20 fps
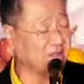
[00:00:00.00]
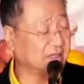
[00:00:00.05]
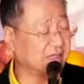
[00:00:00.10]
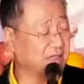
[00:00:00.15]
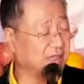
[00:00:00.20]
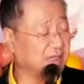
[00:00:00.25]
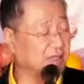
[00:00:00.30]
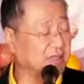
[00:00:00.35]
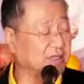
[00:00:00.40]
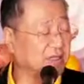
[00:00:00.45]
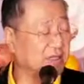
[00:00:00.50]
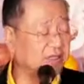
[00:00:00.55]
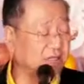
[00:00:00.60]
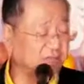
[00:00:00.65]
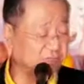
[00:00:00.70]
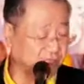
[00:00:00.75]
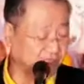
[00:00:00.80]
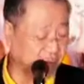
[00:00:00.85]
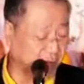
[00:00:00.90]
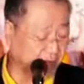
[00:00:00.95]
这个要当
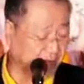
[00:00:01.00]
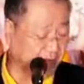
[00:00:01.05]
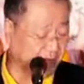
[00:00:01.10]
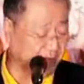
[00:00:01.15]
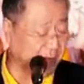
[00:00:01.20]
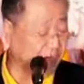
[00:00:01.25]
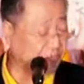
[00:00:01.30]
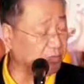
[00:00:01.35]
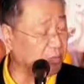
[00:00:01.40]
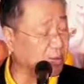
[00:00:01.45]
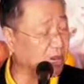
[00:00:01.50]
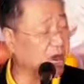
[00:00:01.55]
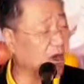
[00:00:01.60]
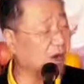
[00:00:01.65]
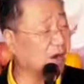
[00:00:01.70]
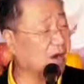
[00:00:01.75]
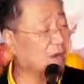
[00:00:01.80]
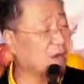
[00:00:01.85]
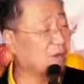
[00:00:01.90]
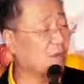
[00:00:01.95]
心小便很不
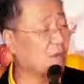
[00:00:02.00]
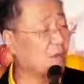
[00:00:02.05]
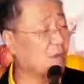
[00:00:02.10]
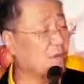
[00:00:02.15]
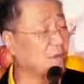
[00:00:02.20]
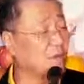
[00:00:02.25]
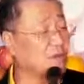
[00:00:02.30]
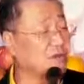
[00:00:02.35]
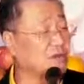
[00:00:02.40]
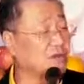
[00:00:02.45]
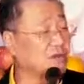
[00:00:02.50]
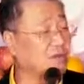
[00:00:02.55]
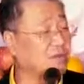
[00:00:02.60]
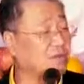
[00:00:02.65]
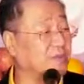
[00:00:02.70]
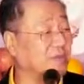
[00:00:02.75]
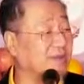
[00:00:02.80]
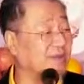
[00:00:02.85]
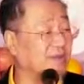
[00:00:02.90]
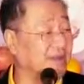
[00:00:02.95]
好，
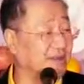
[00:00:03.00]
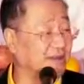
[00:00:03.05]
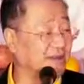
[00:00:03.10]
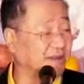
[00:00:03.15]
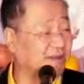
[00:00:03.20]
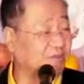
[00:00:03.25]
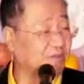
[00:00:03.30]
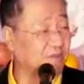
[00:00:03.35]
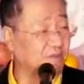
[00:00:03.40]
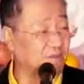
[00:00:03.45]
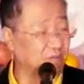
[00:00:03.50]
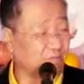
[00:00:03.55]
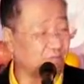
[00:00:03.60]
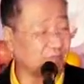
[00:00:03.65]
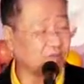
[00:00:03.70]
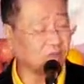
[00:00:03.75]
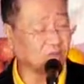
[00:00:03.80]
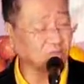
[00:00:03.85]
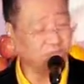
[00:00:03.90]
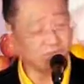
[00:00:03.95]
小便
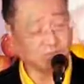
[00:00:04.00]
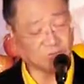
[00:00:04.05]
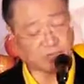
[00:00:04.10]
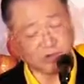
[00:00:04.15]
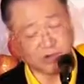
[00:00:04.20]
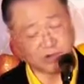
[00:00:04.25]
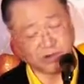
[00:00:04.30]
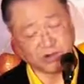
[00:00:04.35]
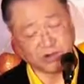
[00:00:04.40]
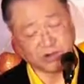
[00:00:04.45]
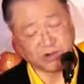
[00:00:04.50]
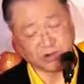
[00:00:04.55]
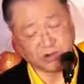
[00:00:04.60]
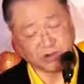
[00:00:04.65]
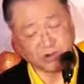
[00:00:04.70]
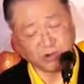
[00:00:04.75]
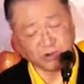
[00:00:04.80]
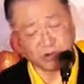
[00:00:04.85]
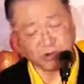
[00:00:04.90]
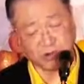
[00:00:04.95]
嗯，就
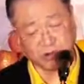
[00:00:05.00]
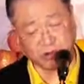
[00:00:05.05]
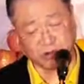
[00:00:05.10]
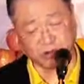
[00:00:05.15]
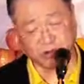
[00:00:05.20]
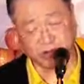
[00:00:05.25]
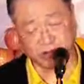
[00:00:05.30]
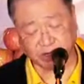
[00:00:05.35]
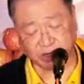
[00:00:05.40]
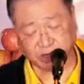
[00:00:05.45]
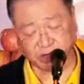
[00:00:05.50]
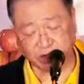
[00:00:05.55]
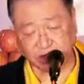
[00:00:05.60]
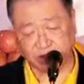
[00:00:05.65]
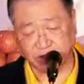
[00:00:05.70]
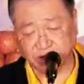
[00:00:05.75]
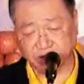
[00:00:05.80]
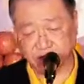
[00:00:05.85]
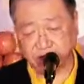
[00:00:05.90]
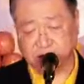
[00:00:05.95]
是我们说的，就
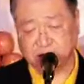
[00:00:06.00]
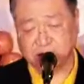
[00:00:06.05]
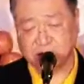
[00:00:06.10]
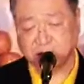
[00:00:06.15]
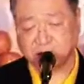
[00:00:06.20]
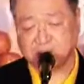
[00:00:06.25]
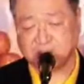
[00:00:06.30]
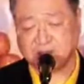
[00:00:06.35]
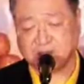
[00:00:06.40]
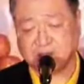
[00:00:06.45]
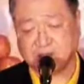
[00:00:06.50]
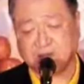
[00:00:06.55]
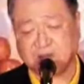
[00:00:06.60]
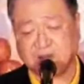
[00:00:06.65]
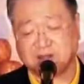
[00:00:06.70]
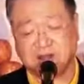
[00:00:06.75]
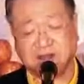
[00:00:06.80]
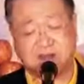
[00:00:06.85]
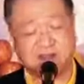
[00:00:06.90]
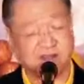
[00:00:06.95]
是，呃，
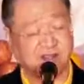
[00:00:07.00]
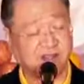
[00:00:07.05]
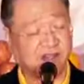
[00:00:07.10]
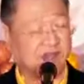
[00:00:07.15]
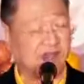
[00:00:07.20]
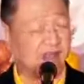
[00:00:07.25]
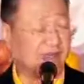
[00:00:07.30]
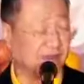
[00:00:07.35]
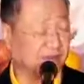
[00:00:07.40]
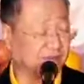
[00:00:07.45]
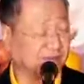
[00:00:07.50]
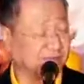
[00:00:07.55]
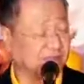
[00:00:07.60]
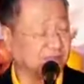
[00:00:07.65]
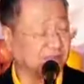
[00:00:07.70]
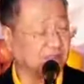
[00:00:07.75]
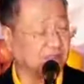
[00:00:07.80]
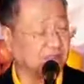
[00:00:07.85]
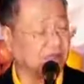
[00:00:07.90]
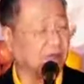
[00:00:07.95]
前列腺。
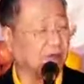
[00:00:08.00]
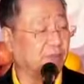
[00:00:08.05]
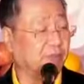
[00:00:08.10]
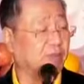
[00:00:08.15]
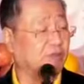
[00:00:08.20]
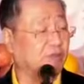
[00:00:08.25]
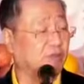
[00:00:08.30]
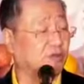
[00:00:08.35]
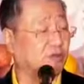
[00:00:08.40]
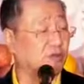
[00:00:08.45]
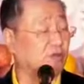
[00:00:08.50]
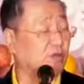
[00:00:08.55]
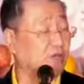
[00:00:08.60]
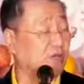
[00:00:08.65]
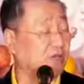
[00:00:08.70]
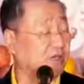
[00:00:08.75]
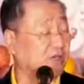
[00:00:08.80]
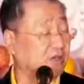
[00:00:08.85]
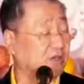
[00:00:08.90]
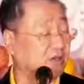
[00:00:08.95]
小便
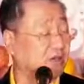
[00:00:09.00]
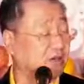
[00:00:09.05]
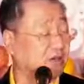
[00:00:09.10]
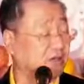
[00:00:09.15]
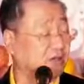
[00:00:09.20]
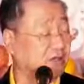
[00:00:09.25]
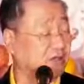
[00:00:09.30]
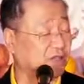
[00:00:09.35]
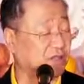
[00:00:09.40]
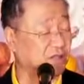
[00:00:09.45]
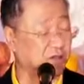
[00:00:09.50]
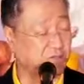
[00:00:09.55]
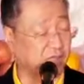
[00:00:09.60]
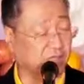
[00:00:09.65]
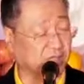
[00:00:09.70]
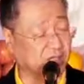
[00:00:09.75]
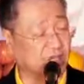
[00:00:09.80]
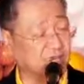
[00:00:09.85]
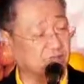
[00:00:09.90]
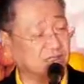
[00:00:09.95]
有那个尿
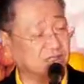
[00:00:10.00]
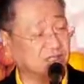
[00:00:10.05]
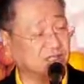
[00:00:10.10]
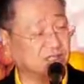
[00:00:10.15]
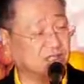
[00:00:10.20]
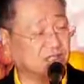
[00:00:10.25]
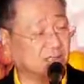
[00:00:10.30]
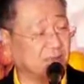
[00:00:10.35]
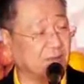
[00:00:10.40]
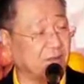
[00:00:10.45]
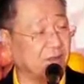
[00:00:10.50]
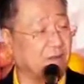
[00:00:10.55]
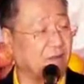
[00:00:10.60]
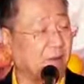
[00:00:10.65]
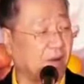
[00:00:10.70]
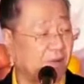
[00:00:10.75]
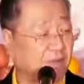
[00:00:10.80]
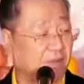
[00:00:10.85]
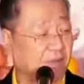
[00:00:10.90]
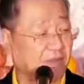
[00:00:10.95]
频尿急，
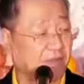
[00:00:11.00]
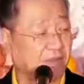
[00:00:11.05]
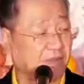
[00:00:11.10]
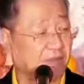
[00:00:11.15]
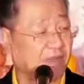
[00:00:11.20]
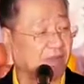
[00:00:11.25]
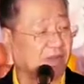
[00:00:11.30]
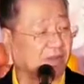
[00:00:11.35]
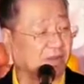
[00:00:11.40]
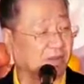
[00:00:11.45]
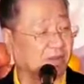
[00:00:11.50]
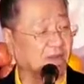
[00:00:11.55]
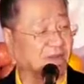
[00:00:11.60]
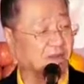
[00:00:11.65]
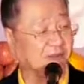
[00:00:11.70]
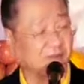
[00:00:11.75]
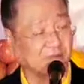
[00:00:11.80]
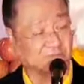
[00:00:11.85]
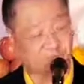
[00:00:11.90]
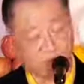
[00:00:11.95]
明白了
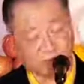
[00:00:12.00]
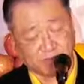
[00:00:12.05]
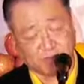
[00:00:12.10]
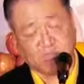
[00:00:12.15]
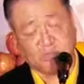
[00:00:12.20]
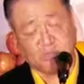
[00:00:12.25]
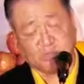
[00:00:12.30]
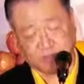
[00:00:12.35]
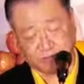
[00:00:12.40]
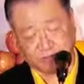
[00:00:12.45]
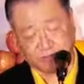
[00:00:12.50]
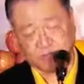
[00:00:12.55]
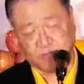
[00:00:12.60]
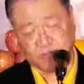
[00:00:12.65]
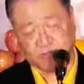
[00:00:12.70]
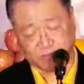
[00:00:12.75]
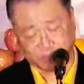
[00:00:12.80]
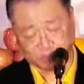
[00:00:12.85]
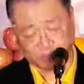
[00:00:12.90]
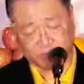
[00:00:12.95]
吗？是的。
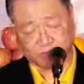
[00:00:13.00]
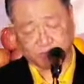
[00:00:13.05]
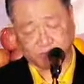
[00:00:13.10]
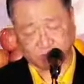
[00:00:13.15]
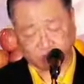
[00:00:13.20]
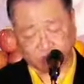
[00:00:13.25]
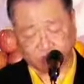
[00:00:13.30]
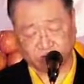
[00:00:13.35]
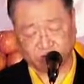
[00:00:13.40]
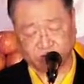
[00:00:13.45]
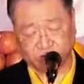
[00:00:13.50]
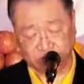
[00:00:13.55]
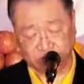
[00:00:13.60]
嗯，